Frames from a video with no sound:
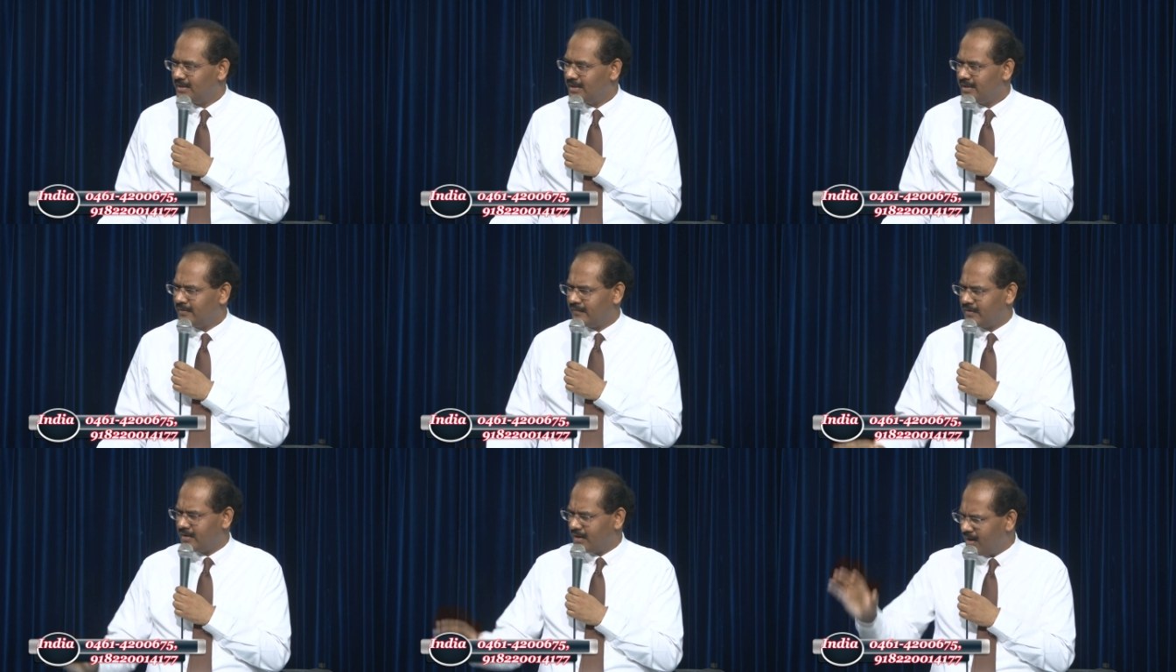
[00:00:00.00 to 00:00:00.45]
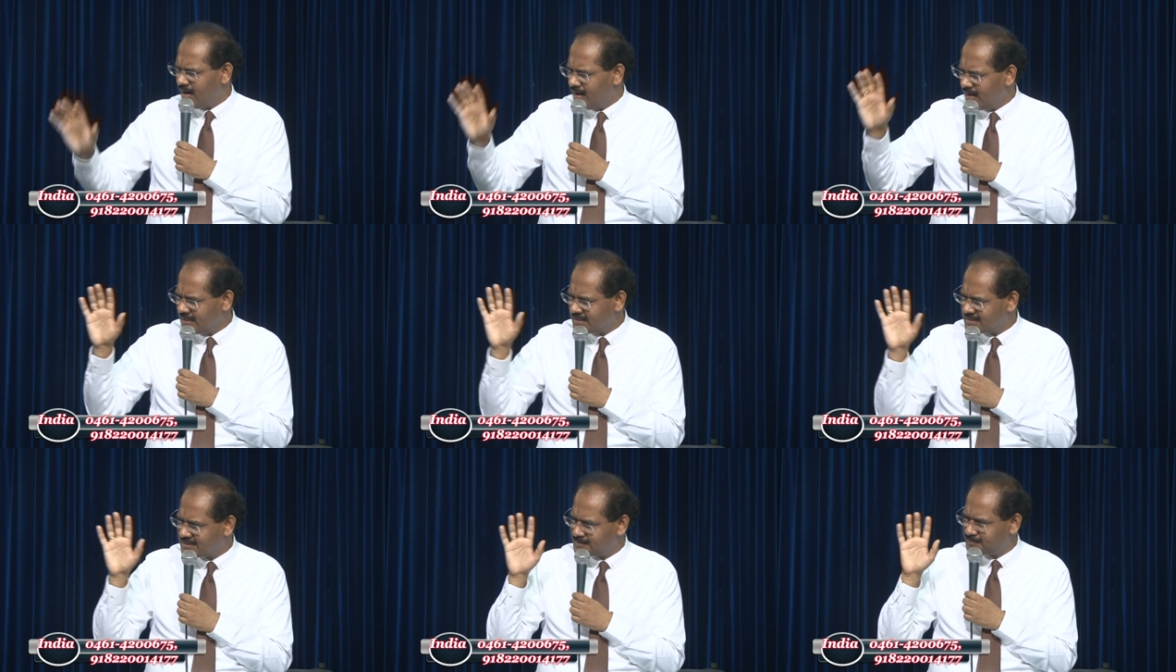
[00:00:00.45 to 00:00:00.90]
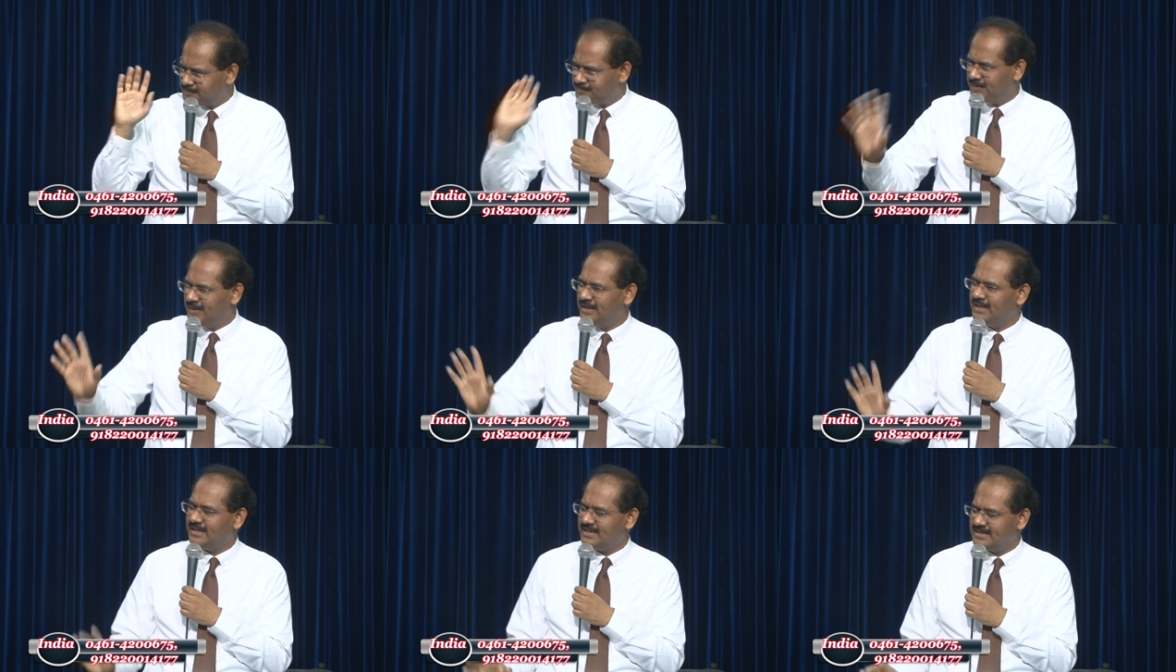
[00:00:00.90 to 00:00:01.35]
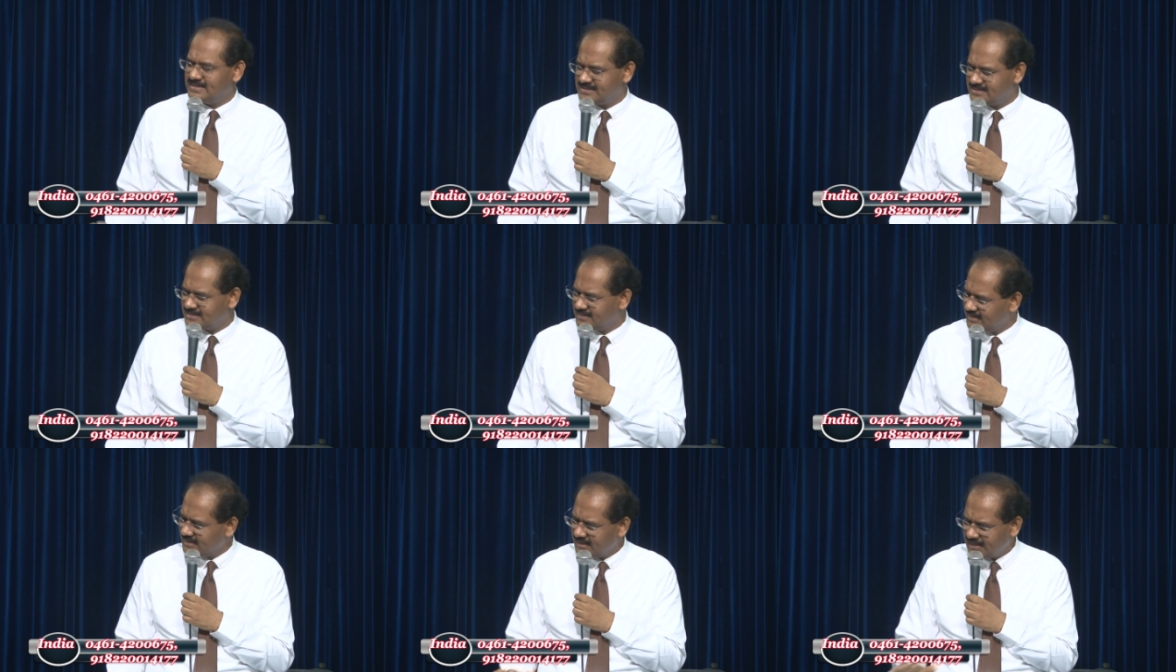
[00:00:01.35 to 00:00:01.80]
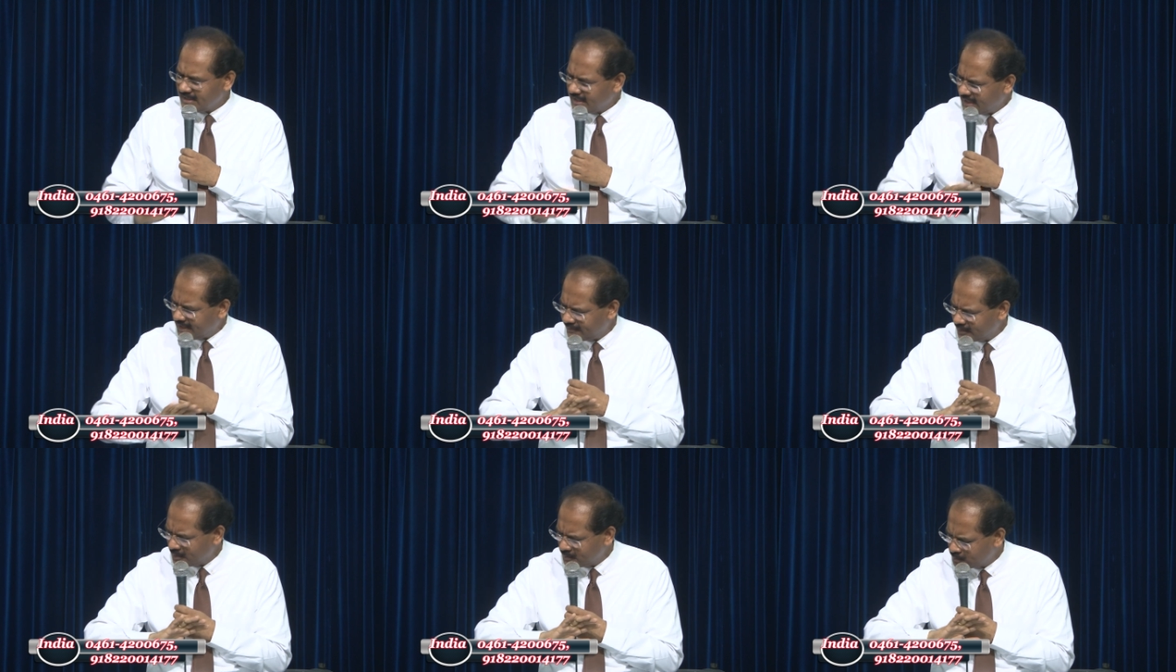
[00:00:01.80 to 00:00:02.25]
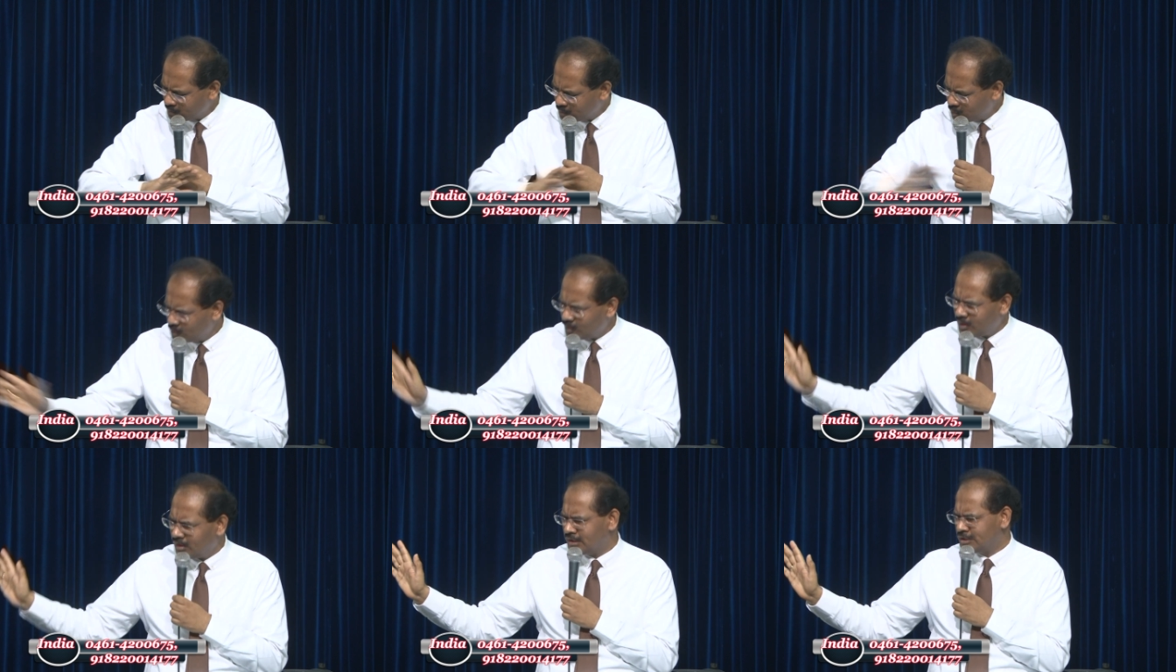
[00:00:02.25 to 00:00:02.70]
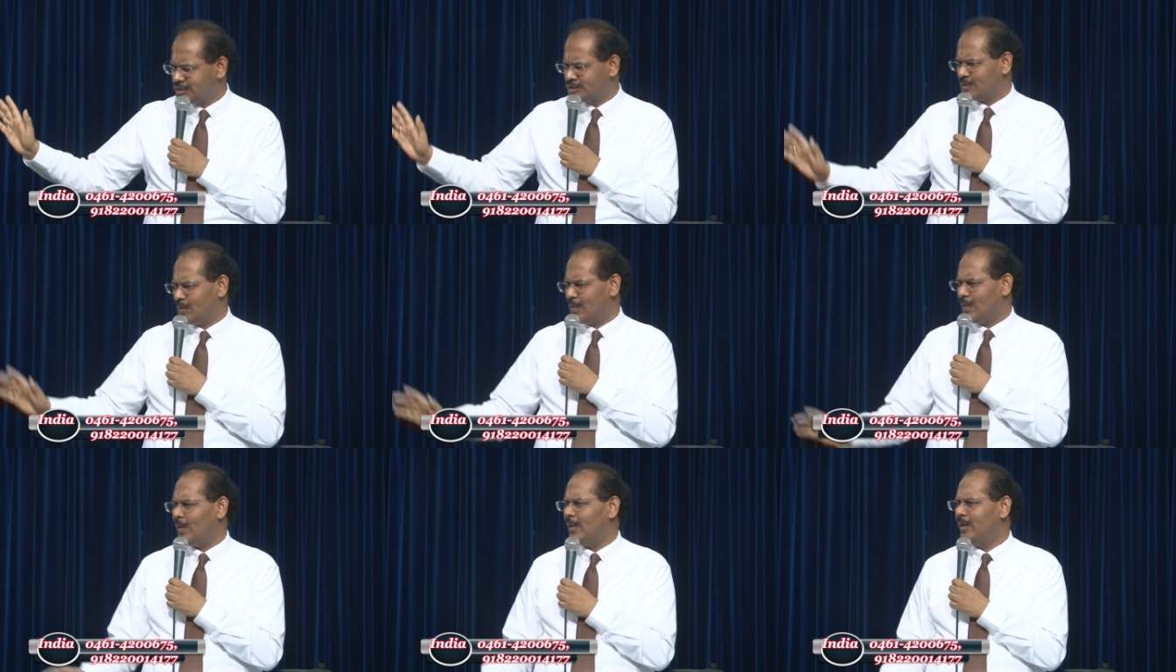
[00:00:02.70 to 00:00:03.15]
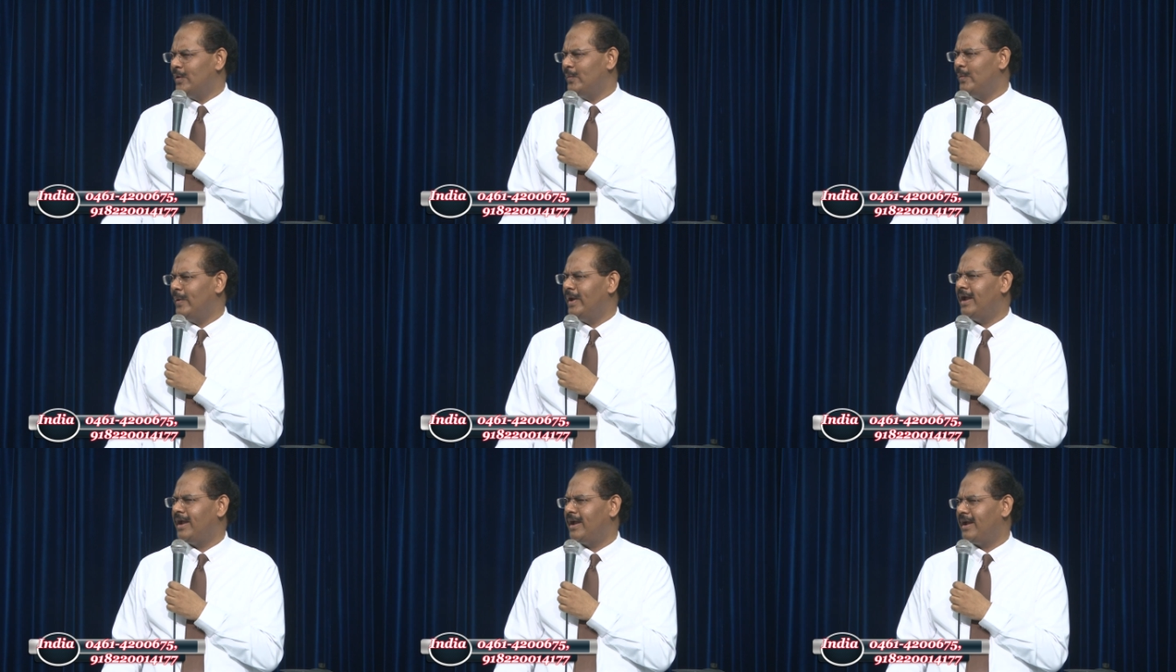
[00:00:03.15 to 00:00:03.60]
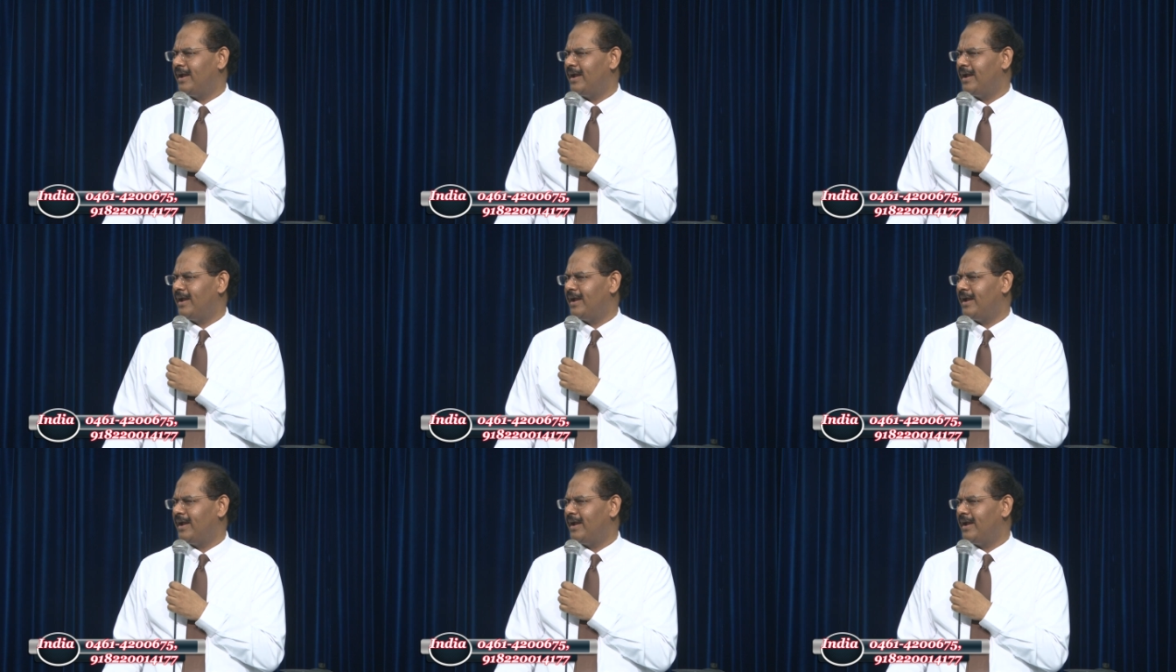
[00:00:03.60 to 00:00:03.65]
இஃப் காட் இஸ் பிளீஸ்ட் ஹி வில் மூவ் ஆன் இஸ் ஓன் வே